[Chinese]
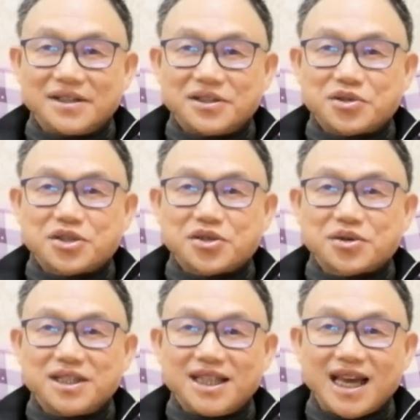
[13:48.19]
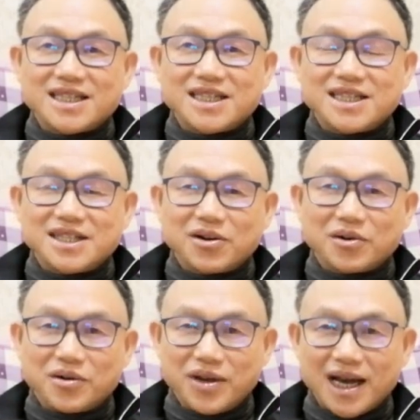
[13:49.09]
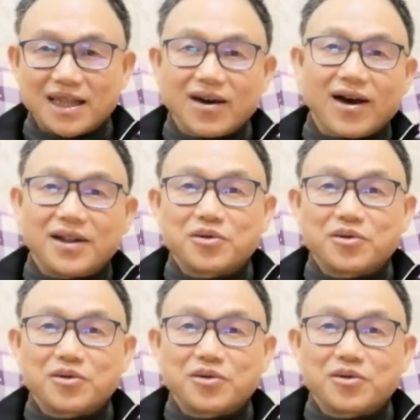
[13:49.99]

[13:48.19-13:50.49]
就是说你点进去以后可以看到很